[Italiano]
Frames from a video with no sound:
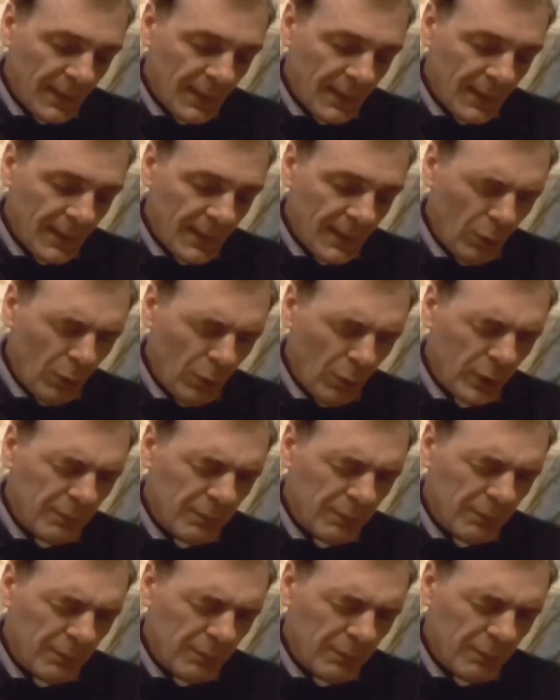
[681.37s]
Amore e
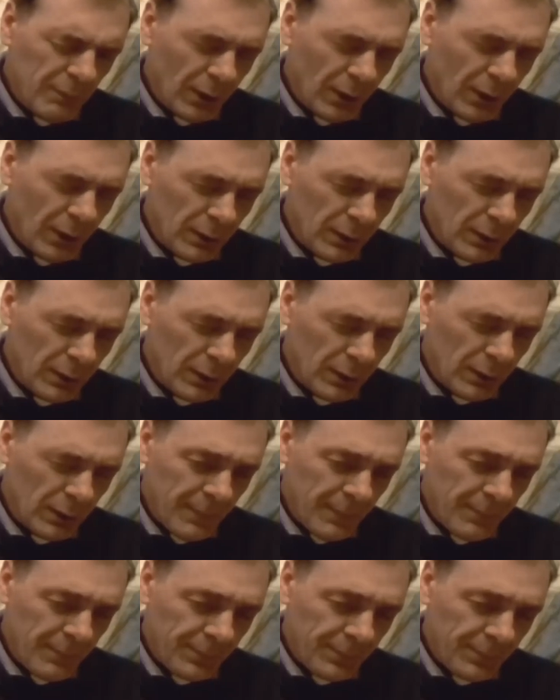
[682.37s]

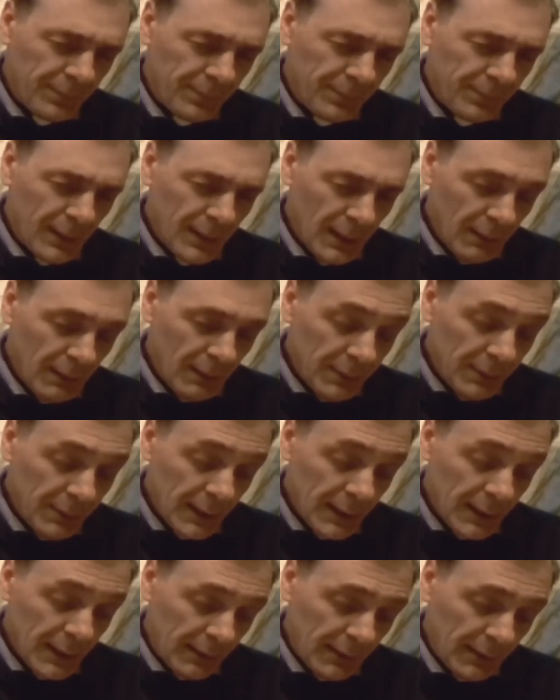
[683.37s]
misericordia e
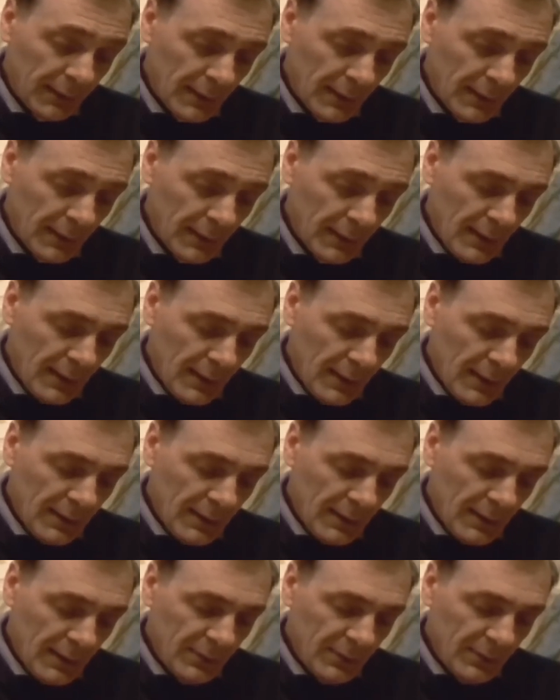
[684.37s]
miseria,
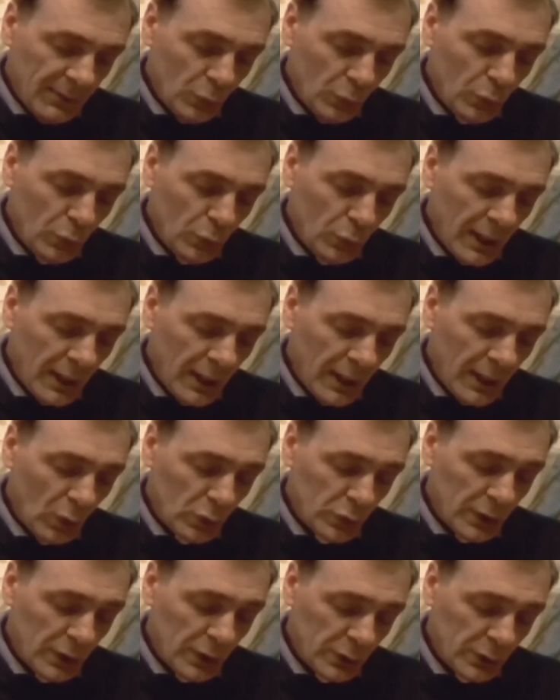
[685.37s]
una
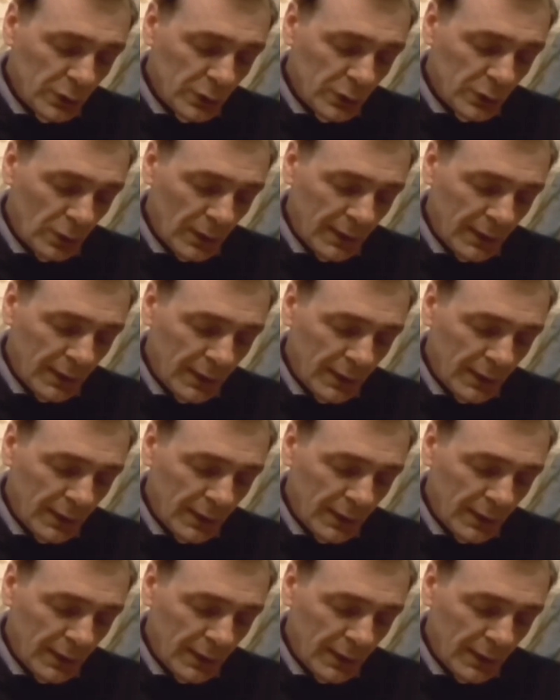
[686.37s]
cosa sola.